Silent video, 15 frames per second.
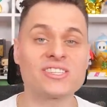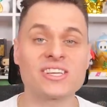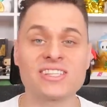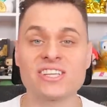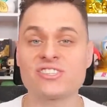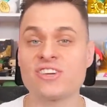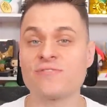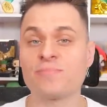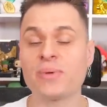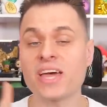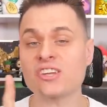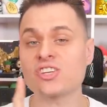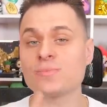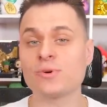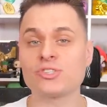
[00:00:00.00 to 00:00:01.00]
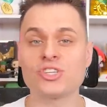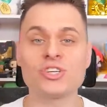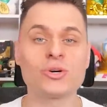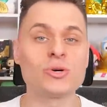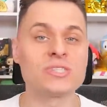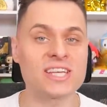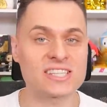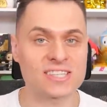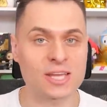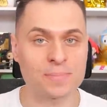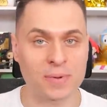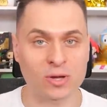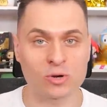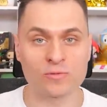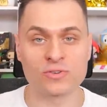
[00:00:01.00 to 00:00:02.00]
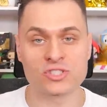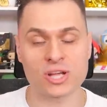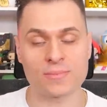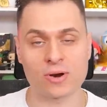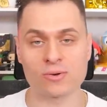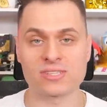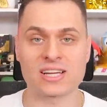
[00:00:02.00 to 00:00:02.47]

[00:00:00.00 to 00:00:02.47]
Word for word: serdecznie w pierwszym odcinku ze Sneak Peeków w grze Brawl